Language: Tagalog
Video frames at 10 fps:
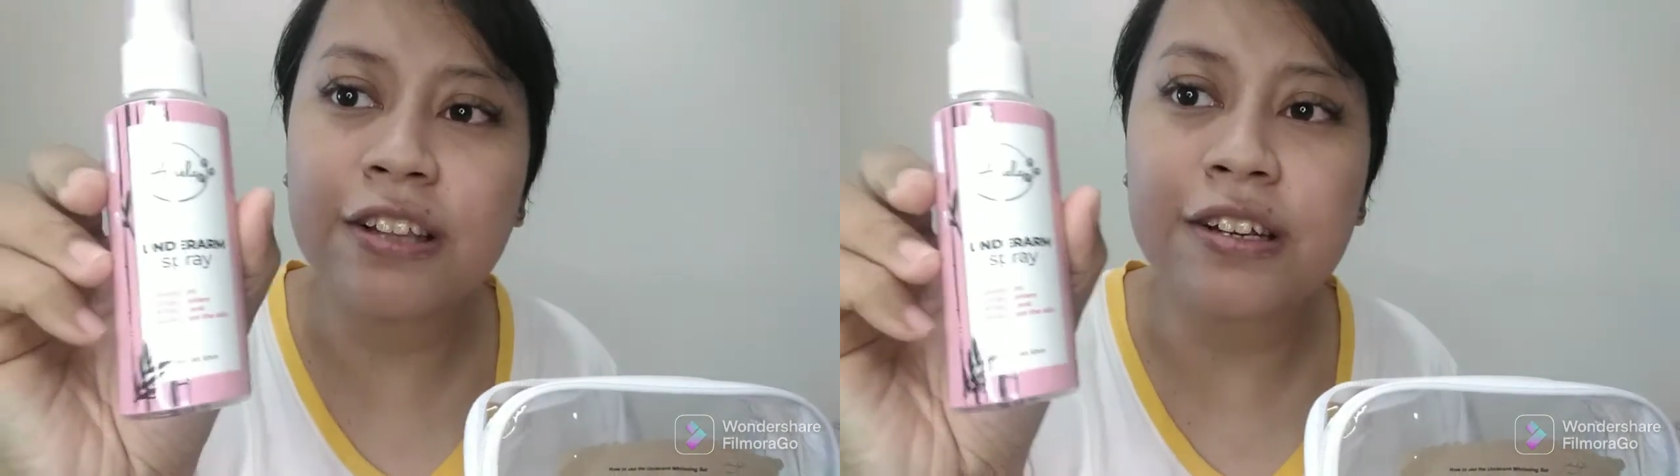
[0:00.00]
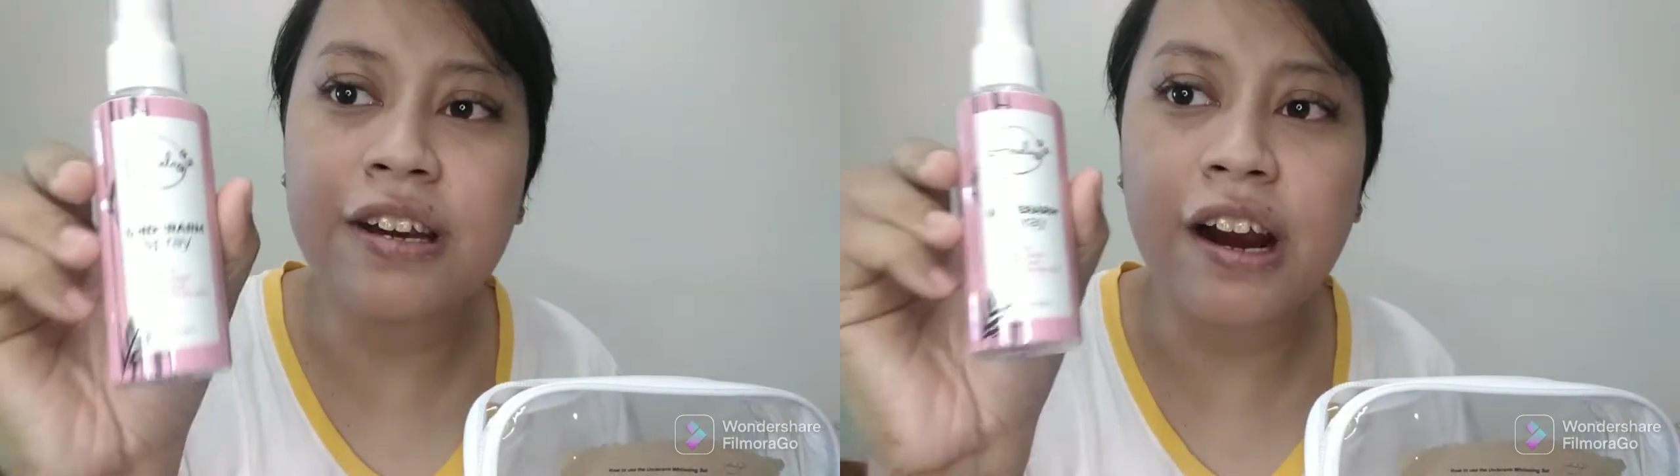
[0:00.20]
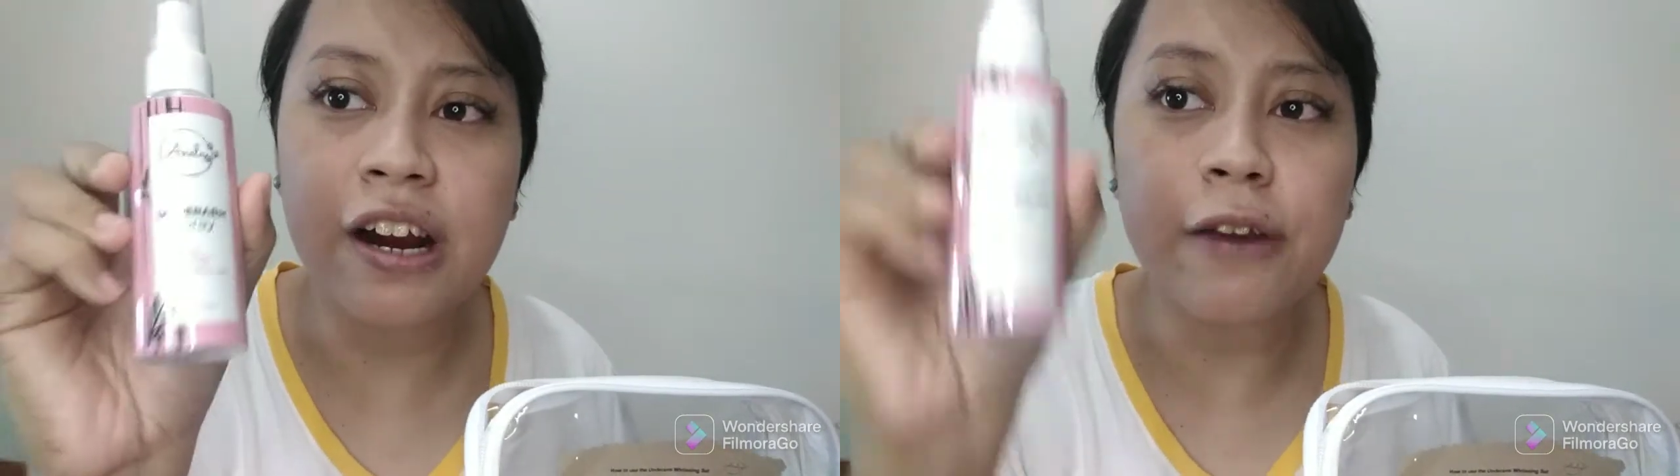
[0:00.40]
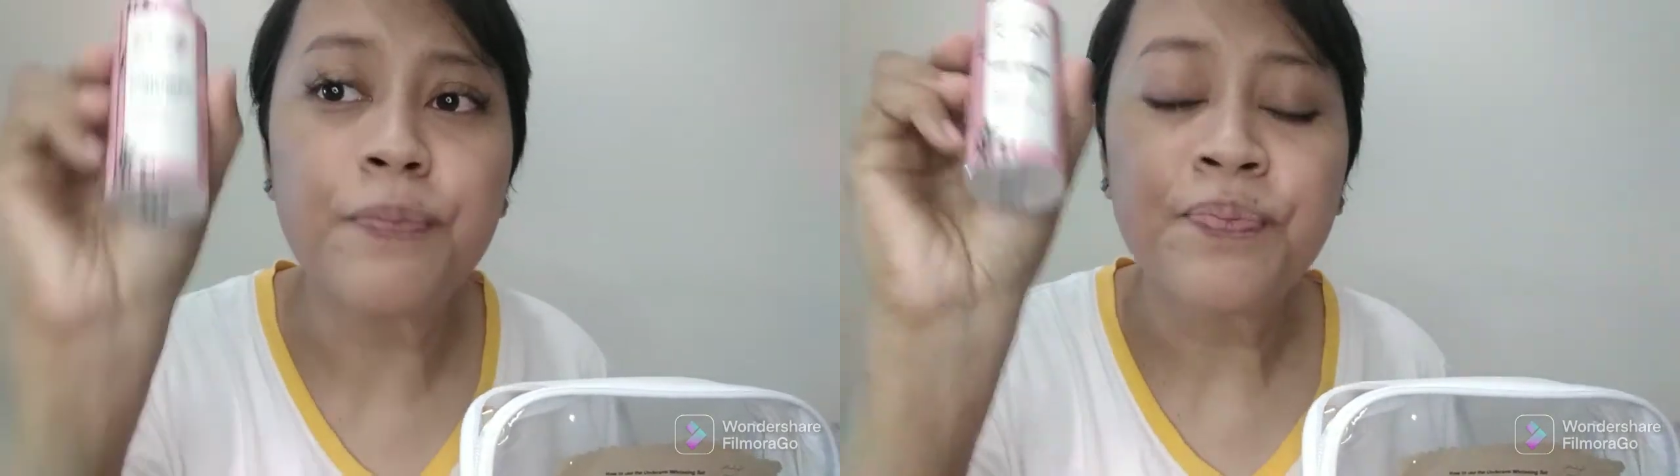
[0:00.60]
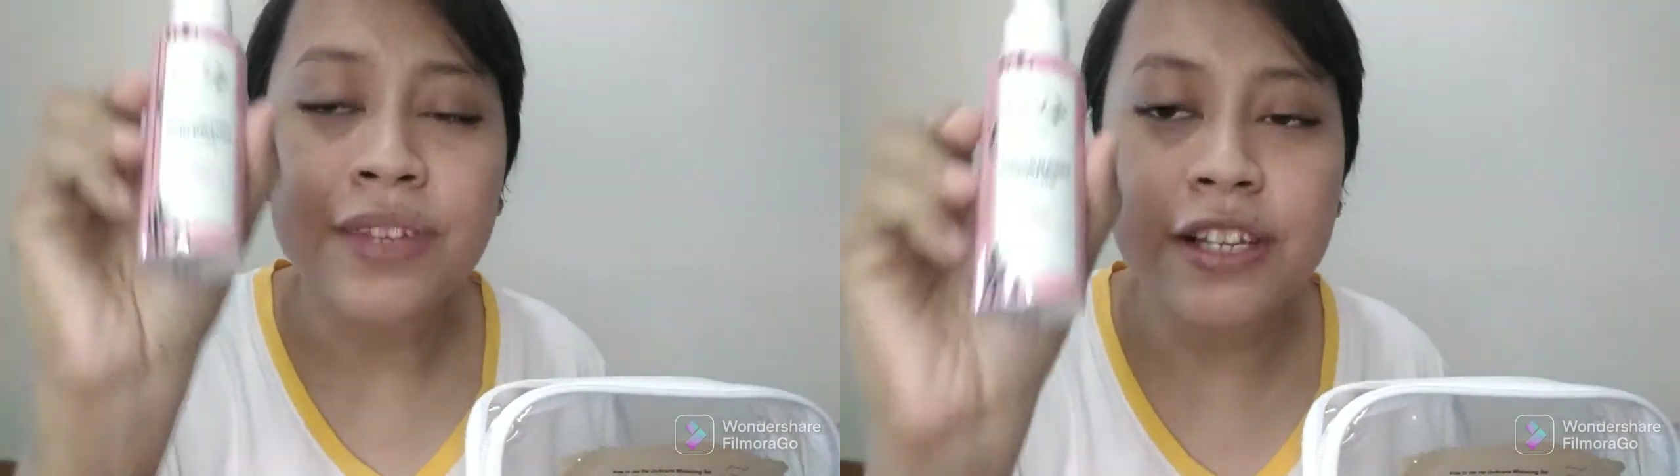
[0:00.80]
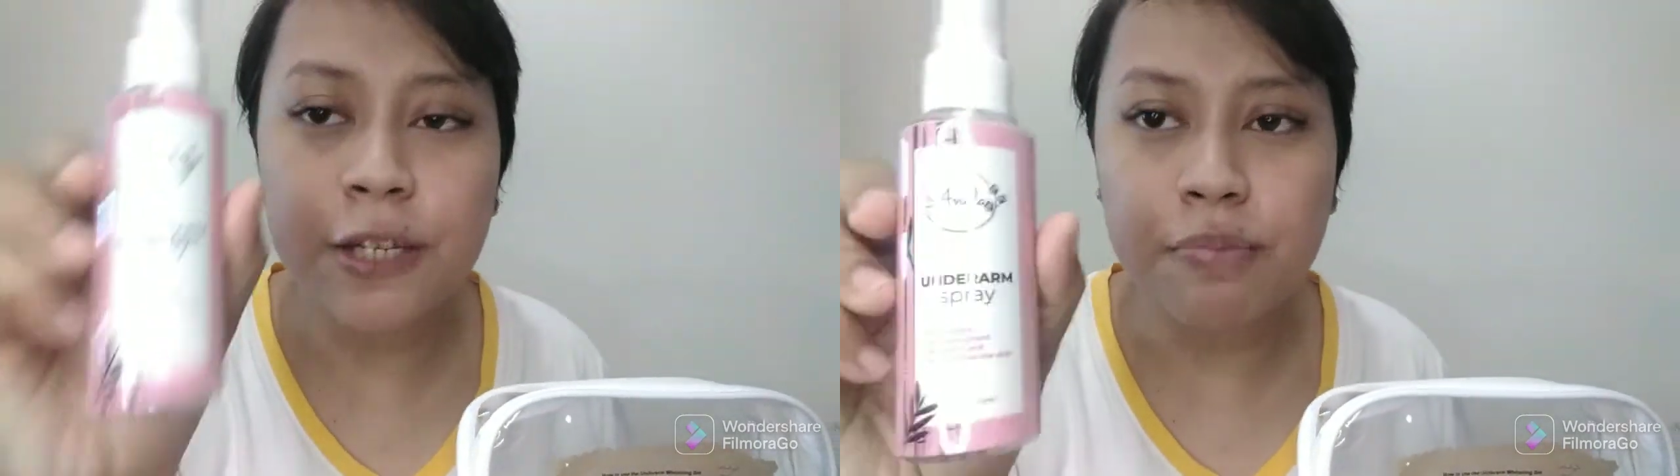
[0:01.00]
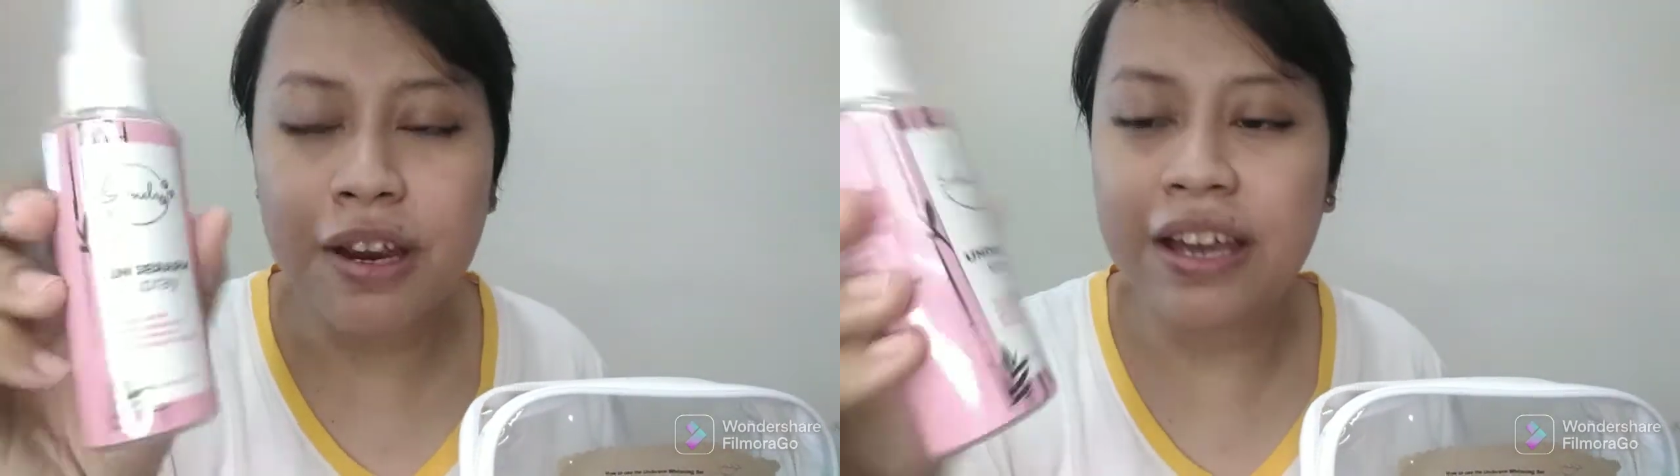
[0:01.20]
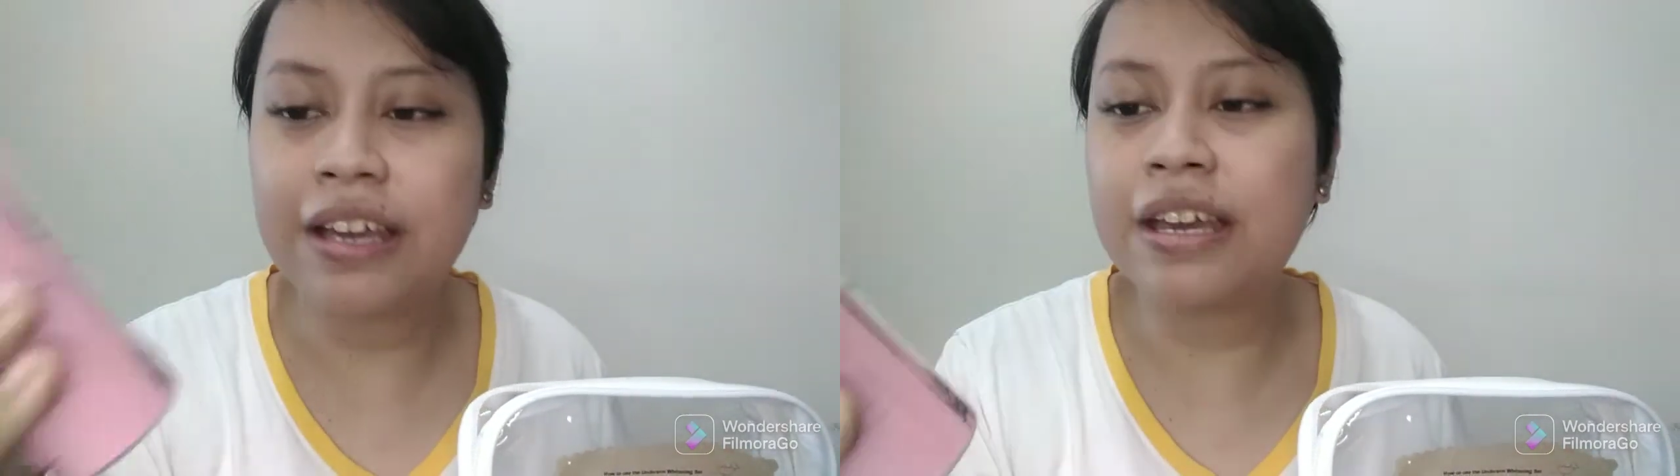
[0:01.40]
underarm
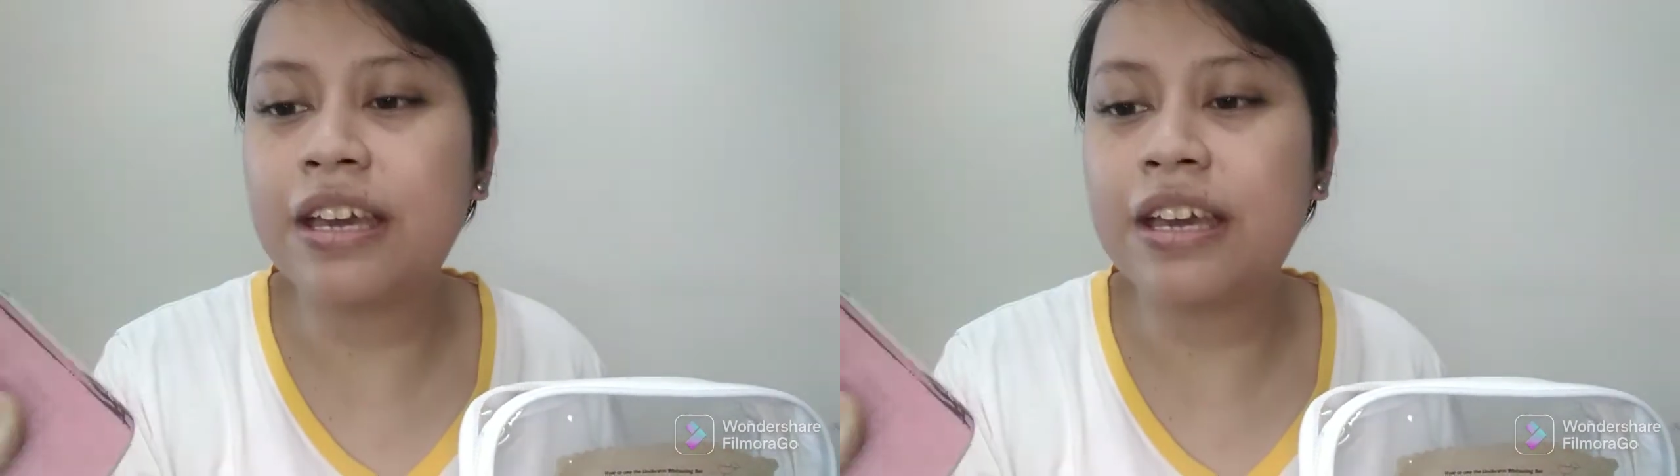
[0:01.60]
spray